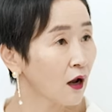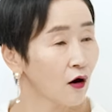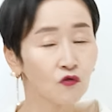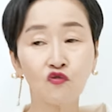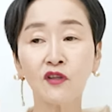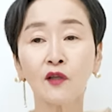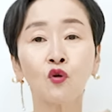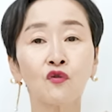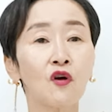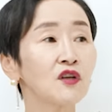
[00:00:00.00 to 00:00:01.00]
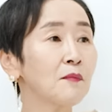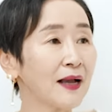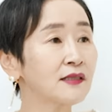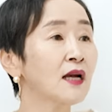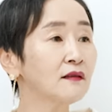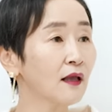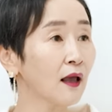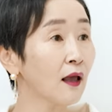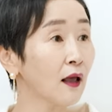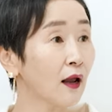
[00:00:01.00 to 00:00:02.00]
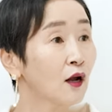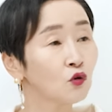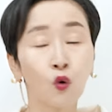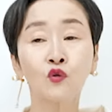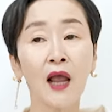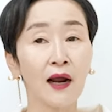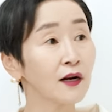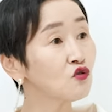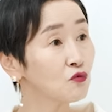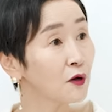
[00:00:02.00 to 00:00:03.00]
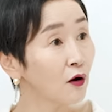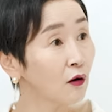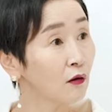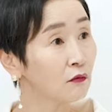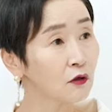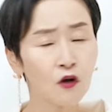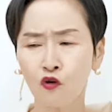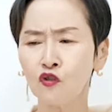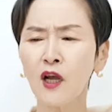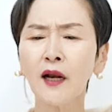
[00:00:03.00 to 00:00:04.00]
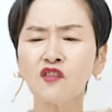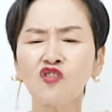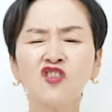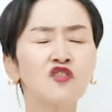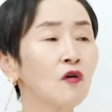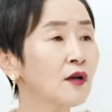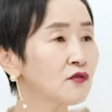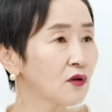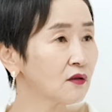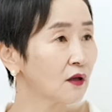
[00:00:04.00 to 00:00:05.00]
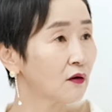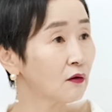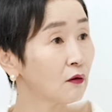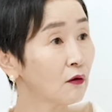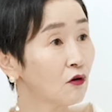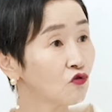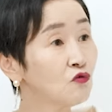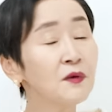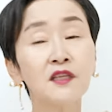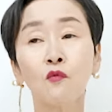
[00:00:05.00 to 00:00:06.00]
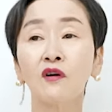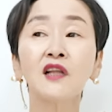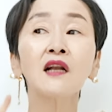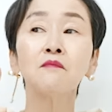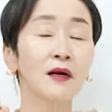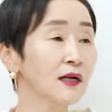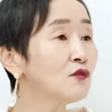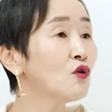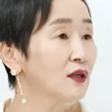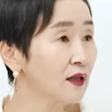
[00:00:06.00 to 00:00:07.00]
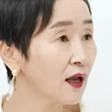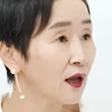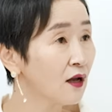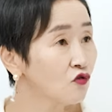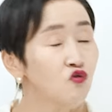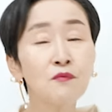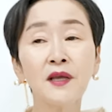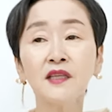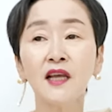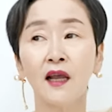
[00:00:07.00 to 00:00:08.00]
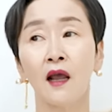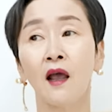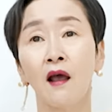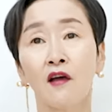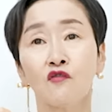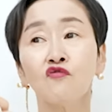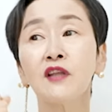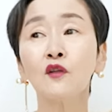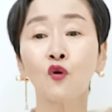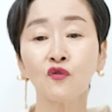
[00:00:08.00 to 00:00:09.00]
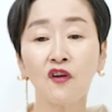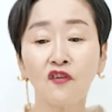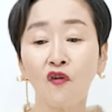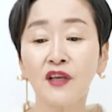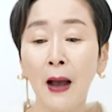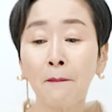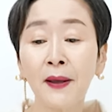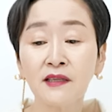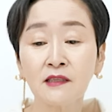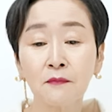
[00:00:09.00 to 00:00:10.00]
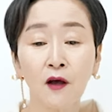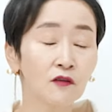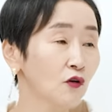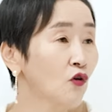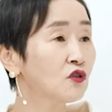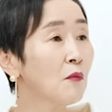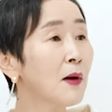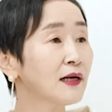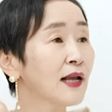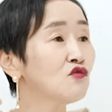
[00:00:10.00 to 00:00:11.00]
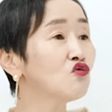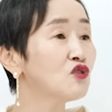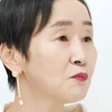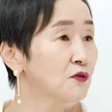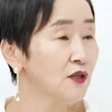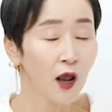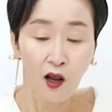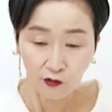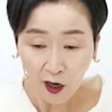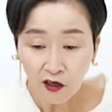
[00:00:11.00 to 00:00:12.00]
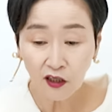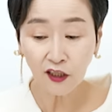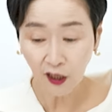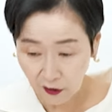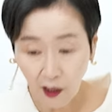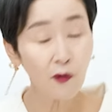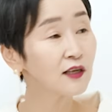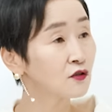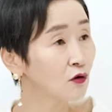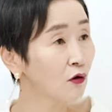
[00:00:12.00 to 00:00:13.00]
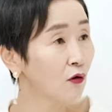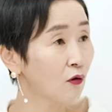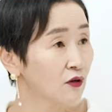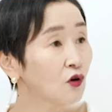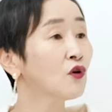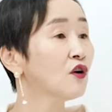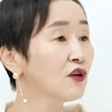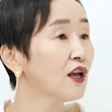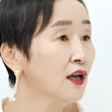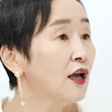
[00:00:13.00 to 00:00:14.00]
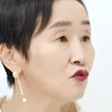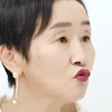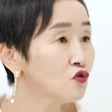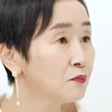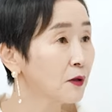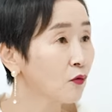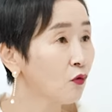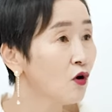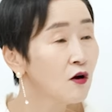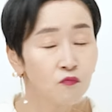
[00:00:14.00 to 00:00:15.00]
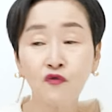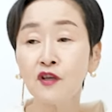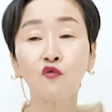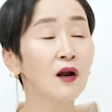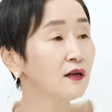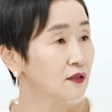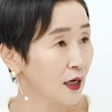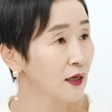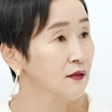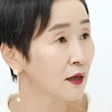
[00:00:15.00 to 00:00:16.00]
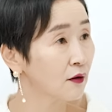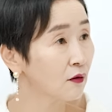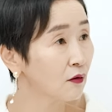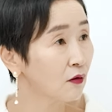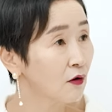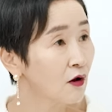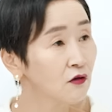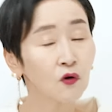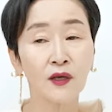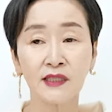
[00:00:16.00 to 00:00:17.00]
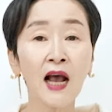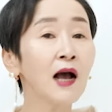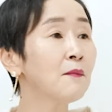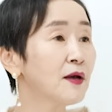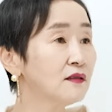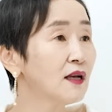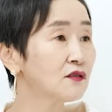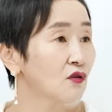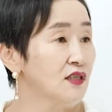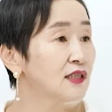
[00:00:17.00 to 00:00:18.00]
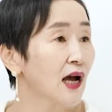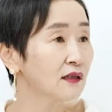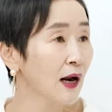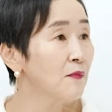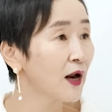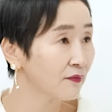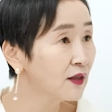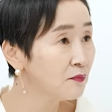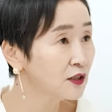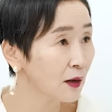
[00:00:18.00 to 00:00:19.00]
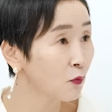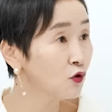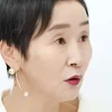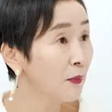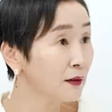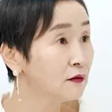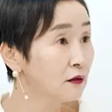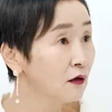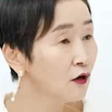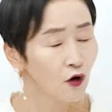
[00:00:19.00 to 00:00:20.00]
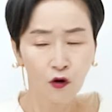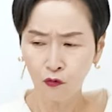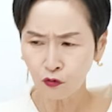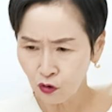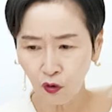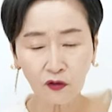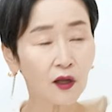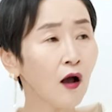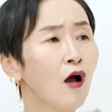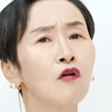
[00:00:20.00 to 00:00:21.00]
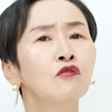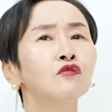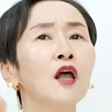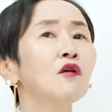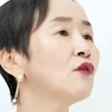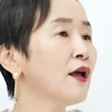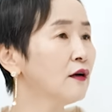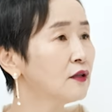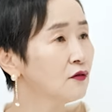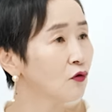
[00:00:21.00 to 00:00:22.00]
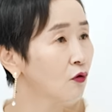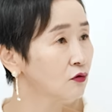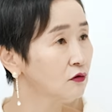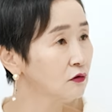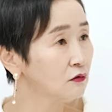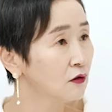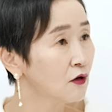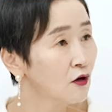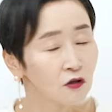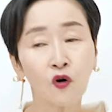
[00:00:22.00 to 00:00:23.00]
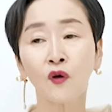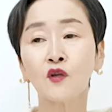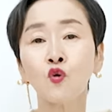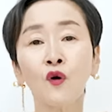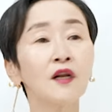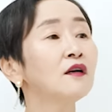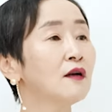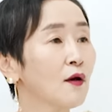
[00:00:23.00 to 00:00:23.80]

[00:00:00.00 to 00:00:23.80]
어, 윤 대통령이 만찬 때 독대 안 해주면 그 자리에서 직격했어야 돼요. 국민이 원하는 말을 해줘야 돼. 음. 국민이 윤 대통령 이 여기 앞에 있으면 어떤 말을 해주고 싶은지 댓글에 다 나와 있어. 이렇게 이렇게 얘기해주고 싶다고. 부인 관리 잘하세요. 그렇게 사감에 의해서 인사를 하면 안 됩니다. 뭐 이런 말들. 그걸 들었다가 그대로 해야 되는 거거든. 그렇게 소리를